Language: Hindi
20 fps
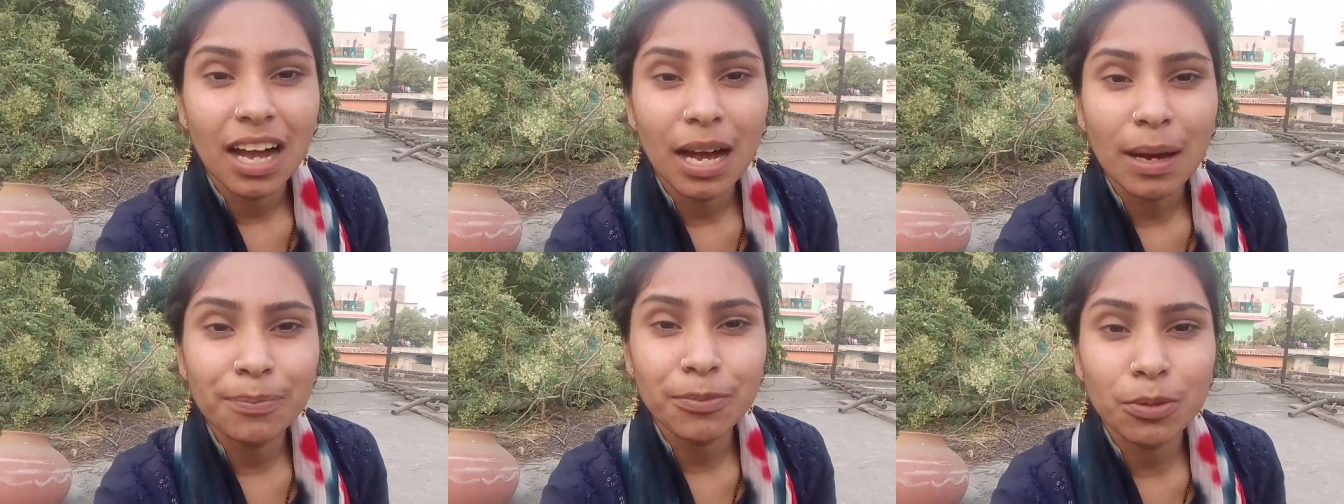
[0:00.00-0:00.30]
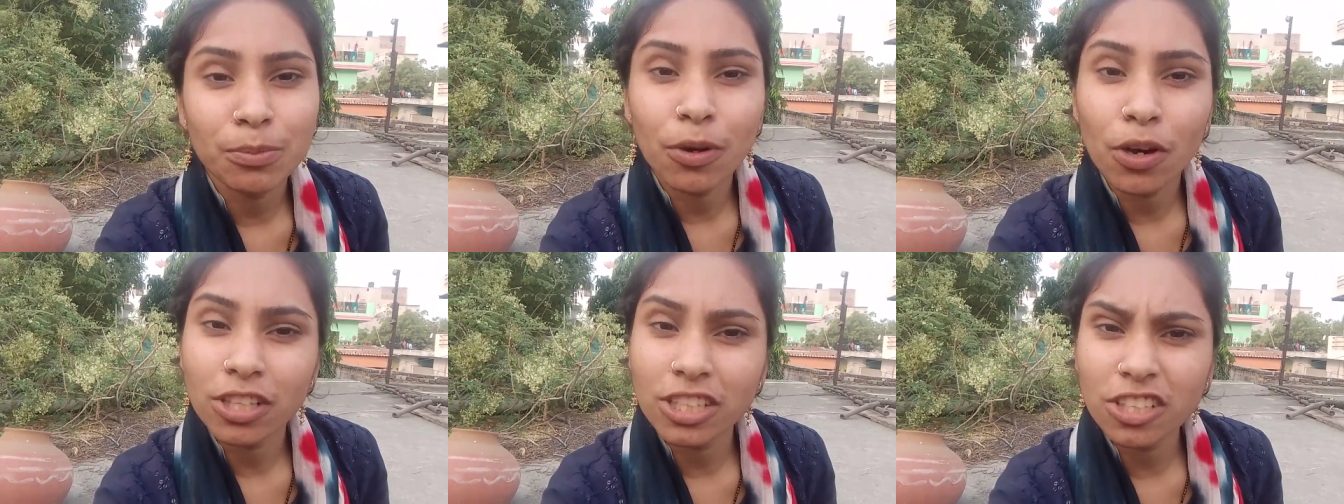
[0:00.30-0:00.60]
आप
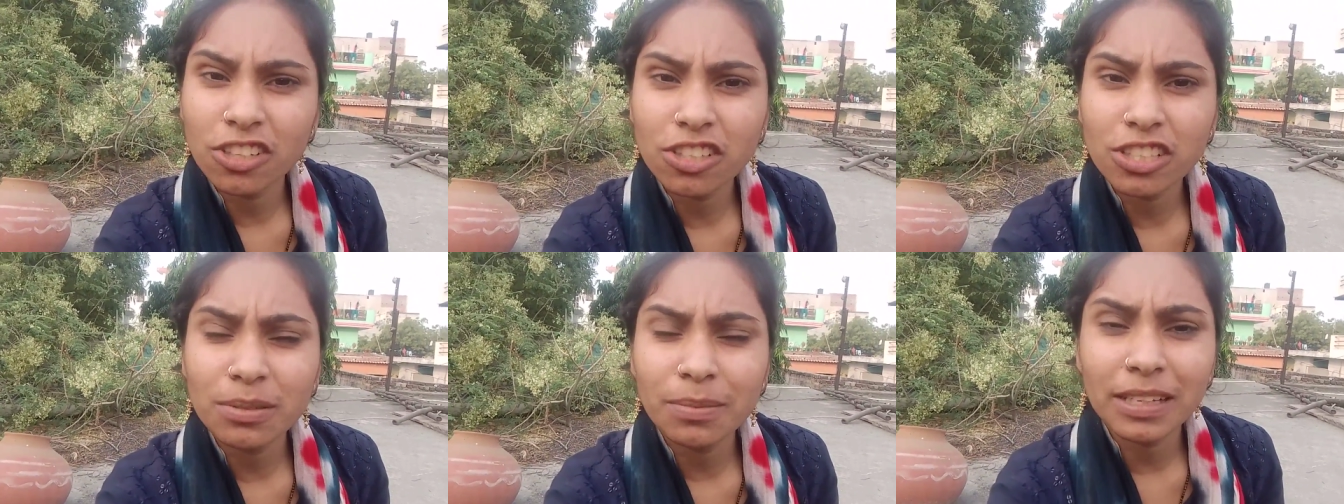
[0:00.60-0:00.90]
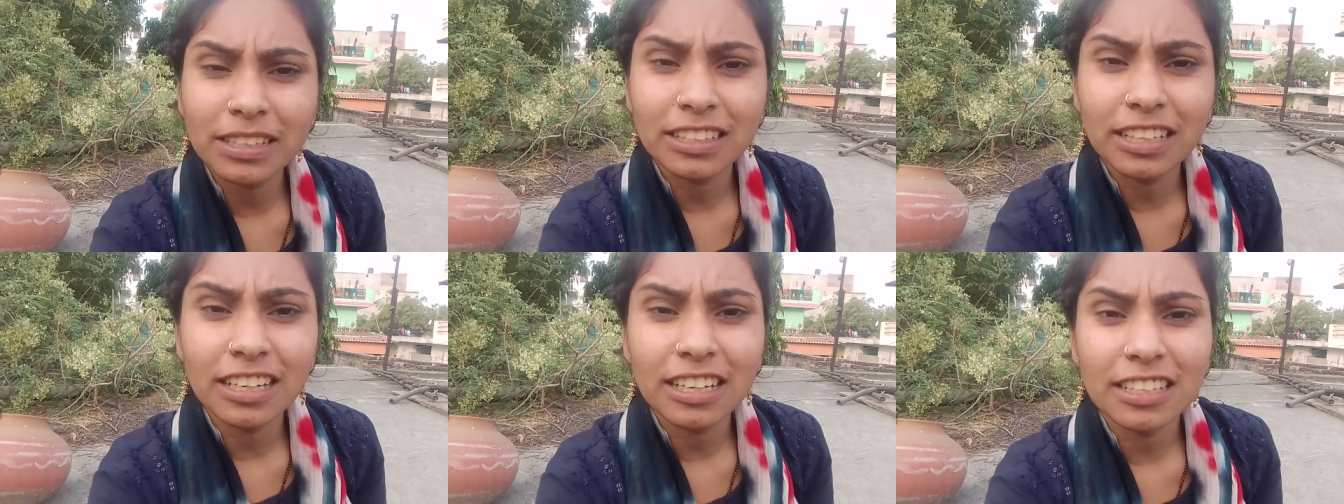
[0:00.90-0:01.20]
तो बहुत दिनों से
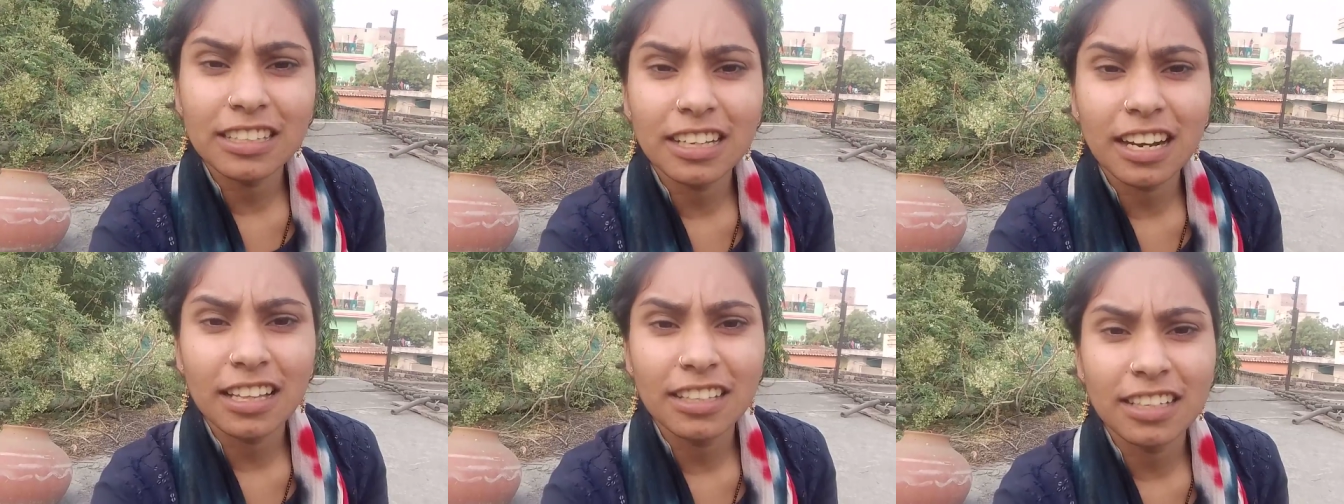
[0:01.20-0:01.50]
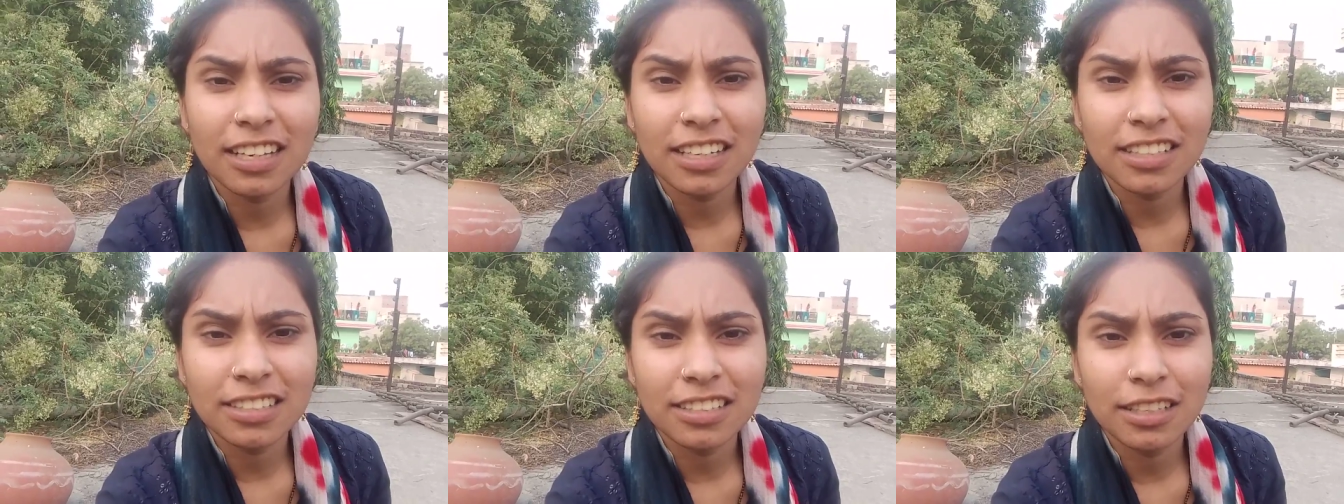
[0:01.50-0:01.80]
बात कर रहे थे
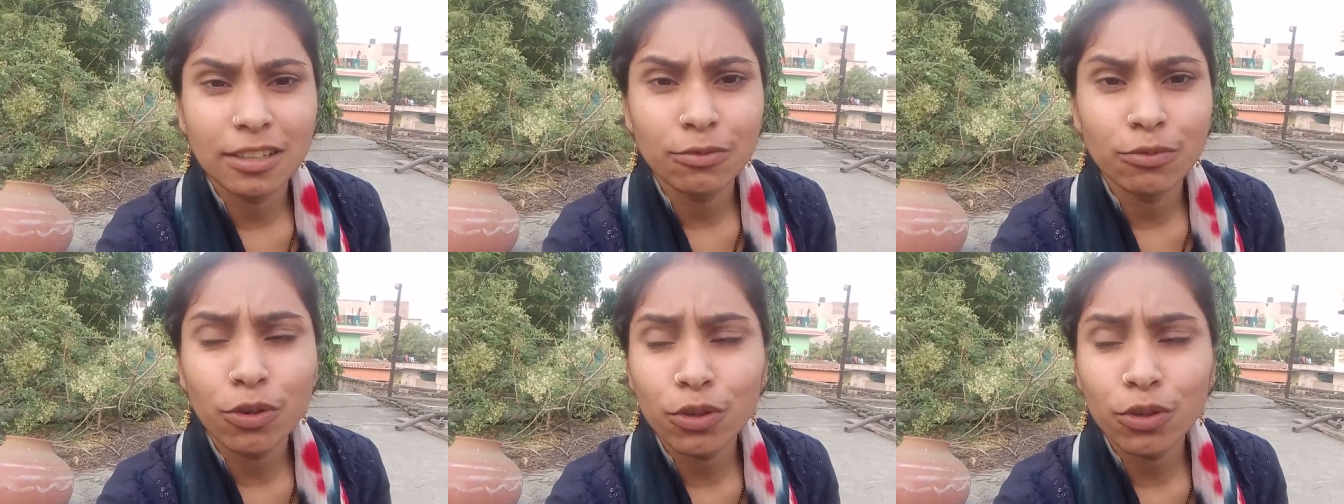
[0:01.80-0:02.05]
राधिका से